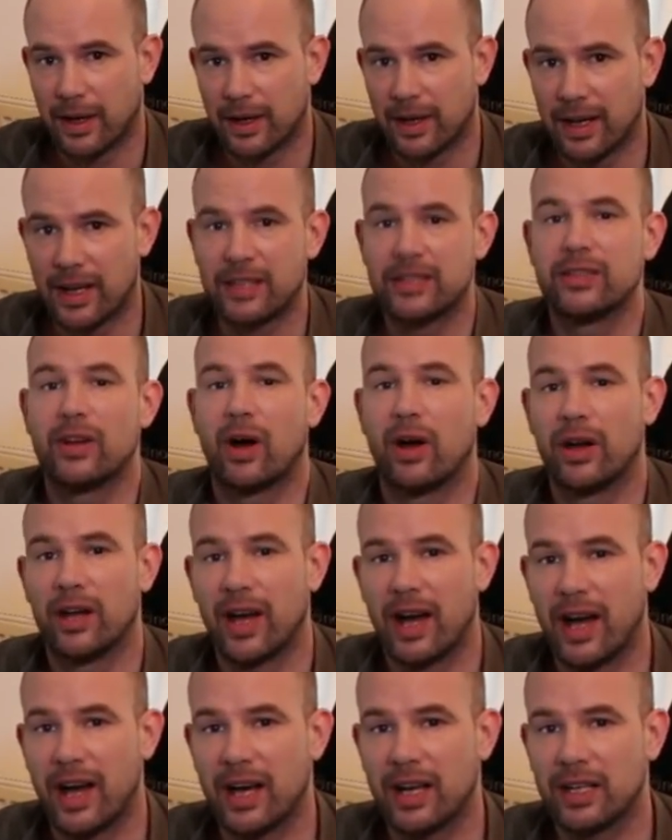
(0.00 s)
Das
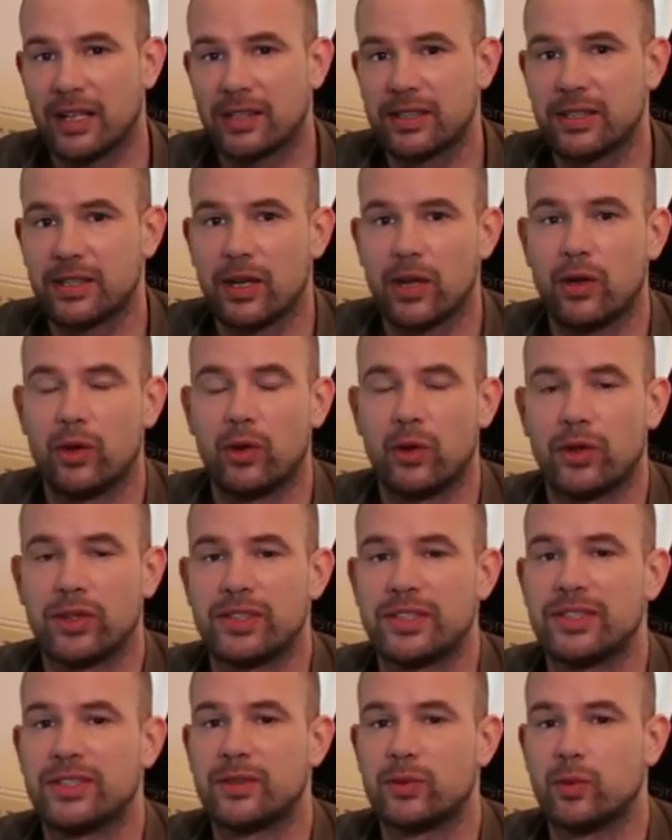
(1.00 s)
Honor 8
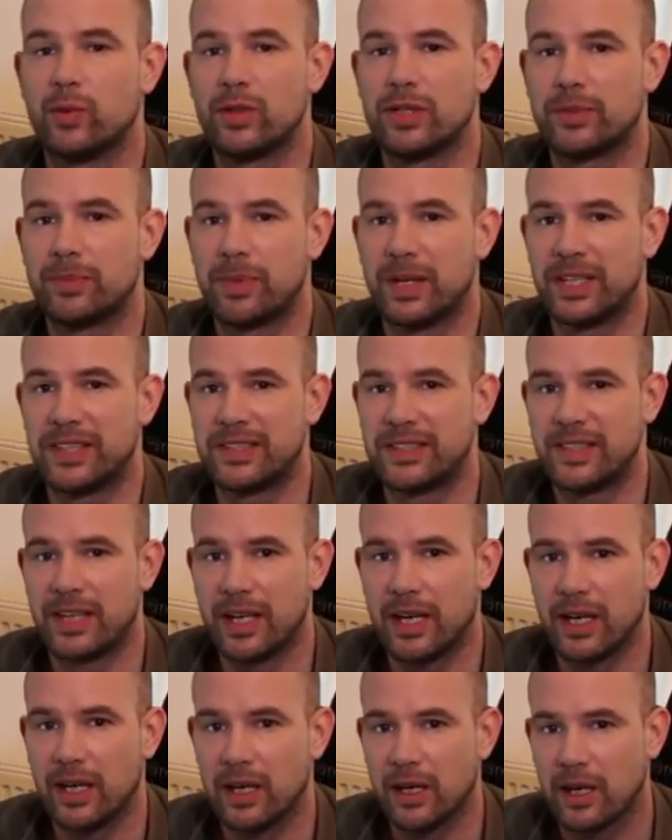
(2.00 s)
nutzt
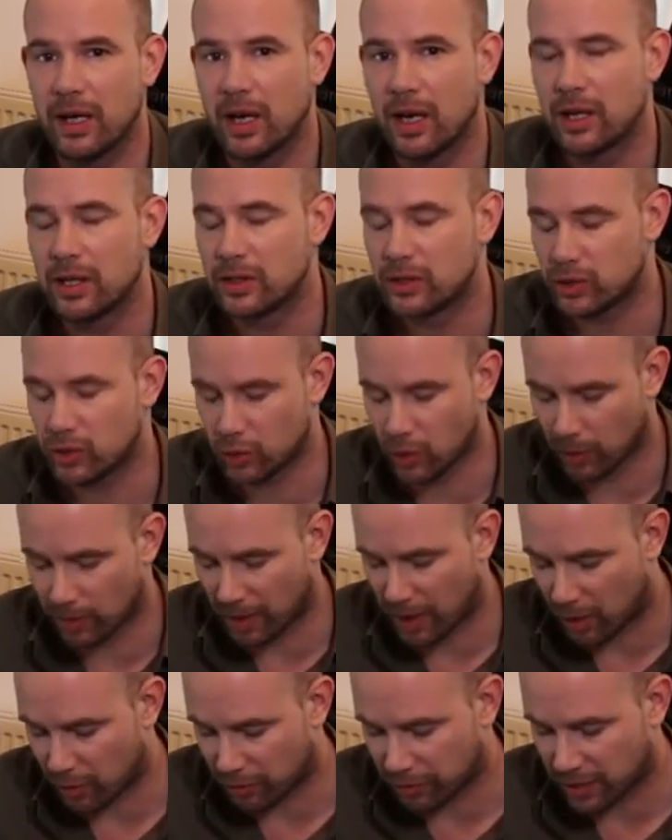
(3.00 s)
USB-C
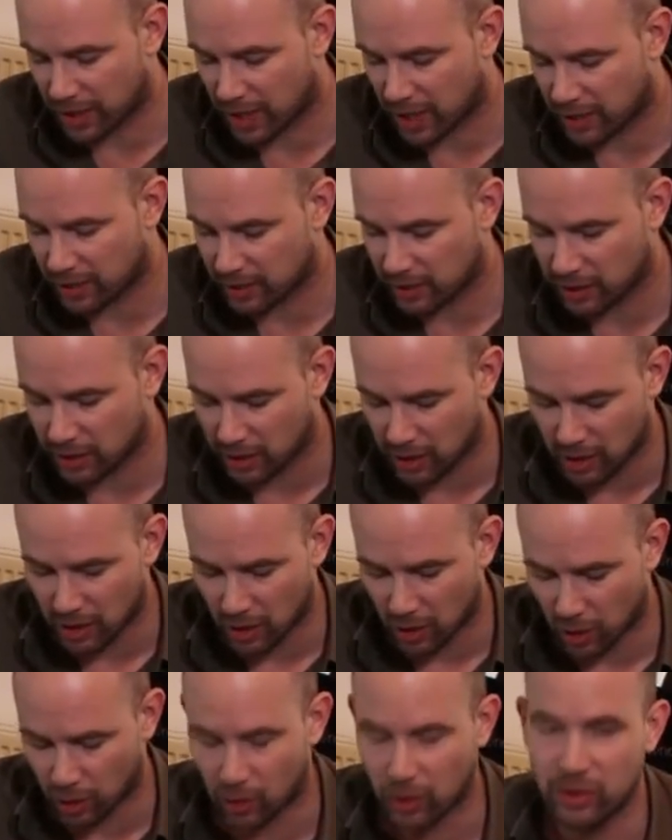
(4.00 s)
zum Aufladen
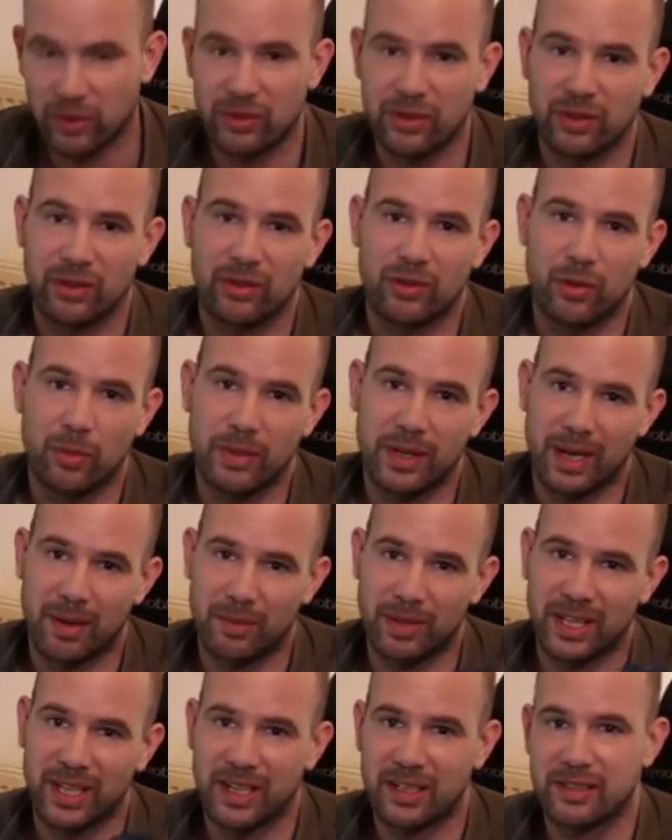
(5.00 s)
und somit
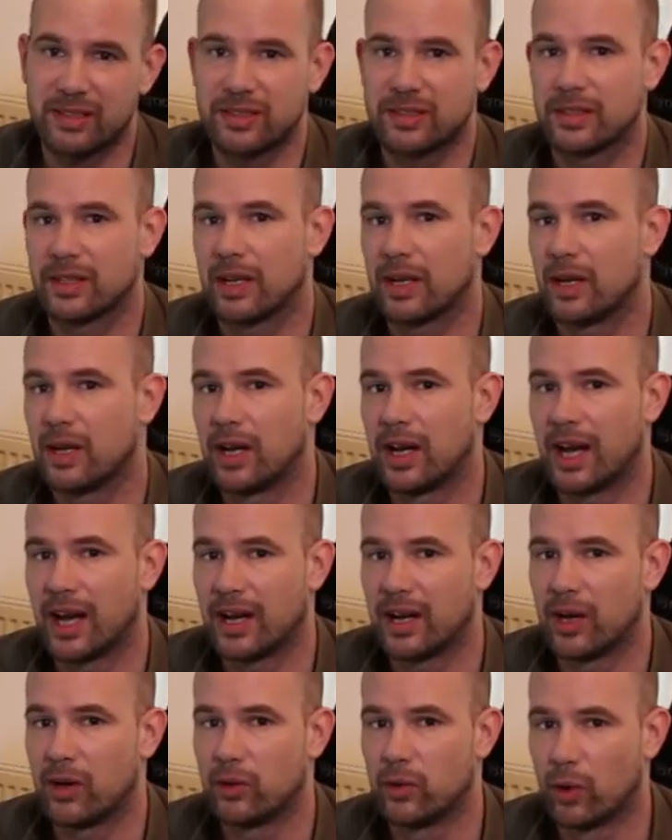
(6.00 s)
habe ich jetzt
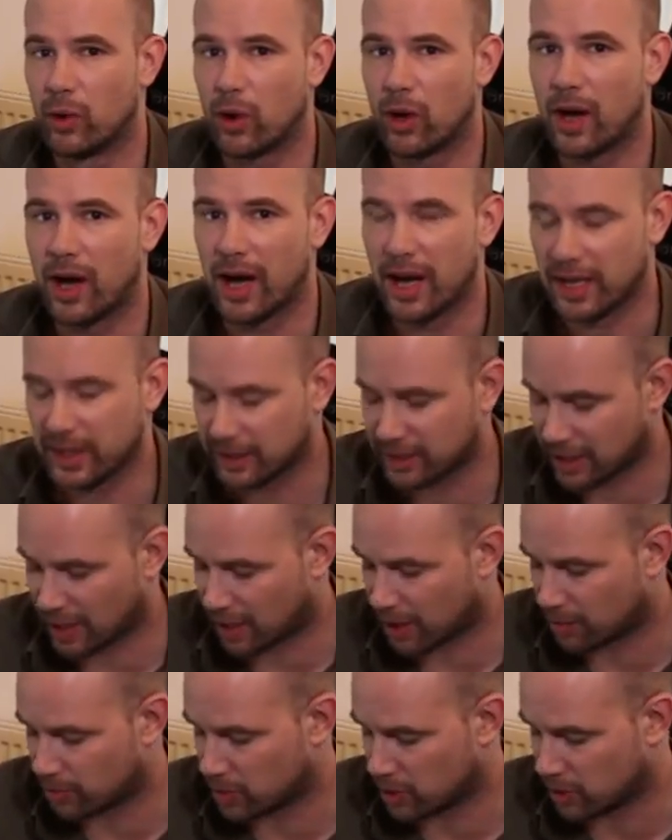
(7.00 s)
leider nur noch ein
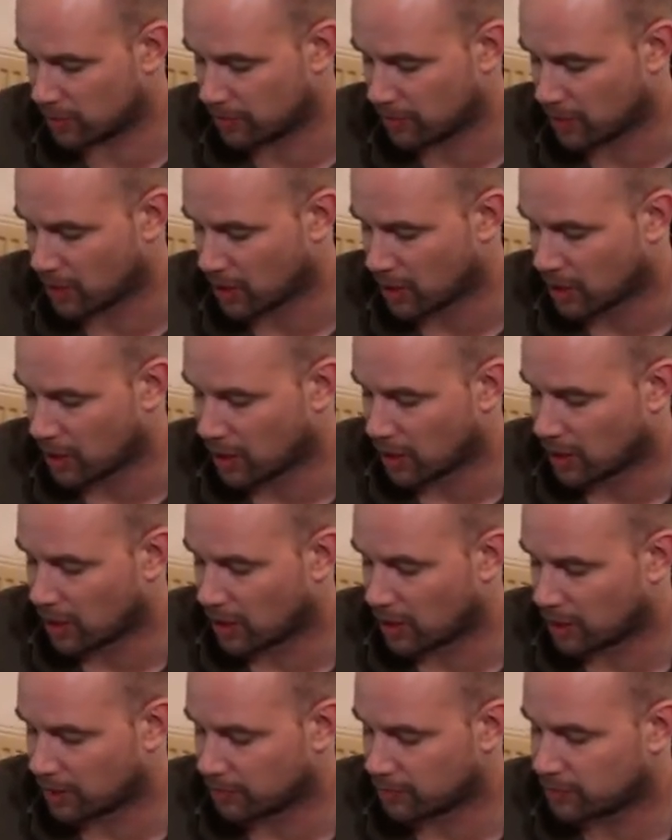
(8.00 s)
Kabel.
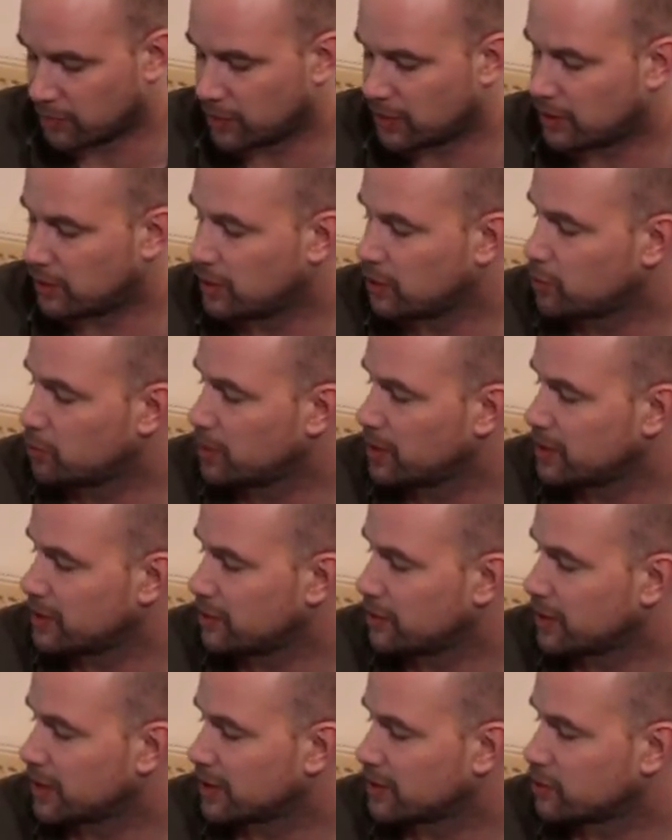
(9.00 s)
Ähm, die
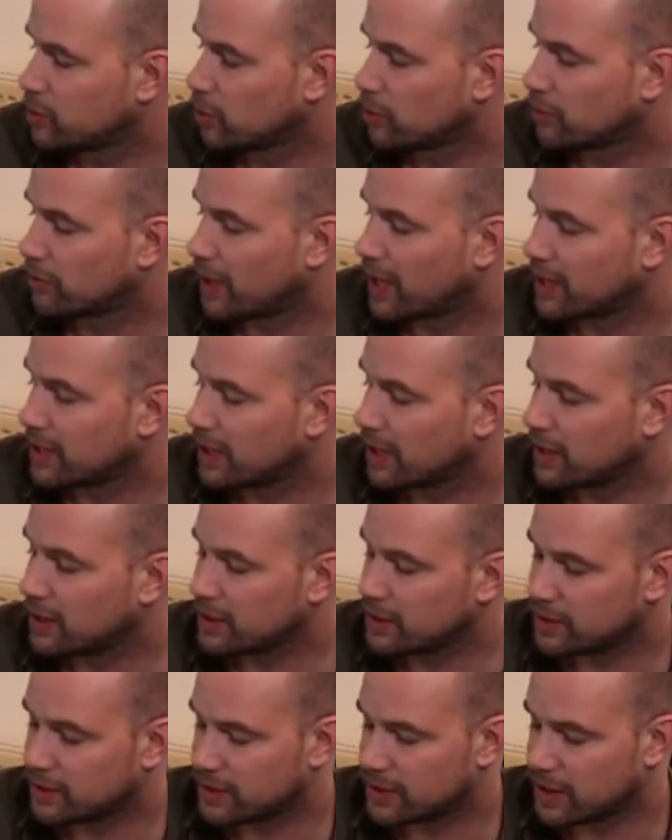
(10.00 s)
Spezifikationen
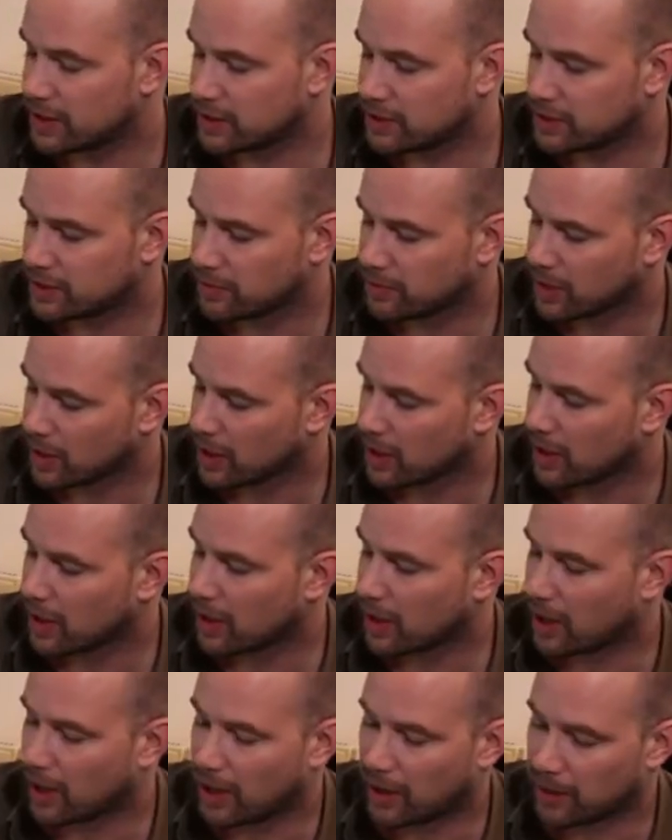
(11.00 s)
weiterhin sind
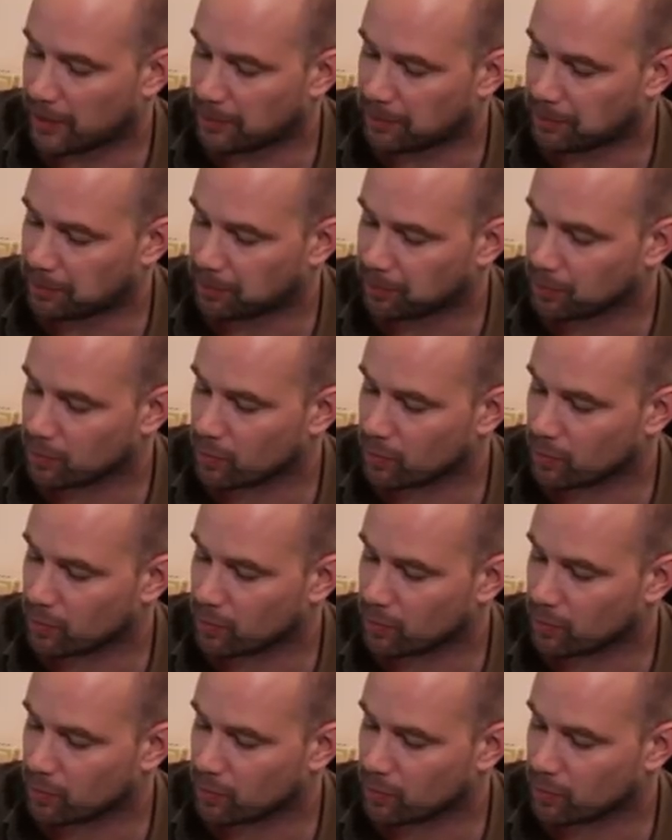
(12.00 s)
ähm,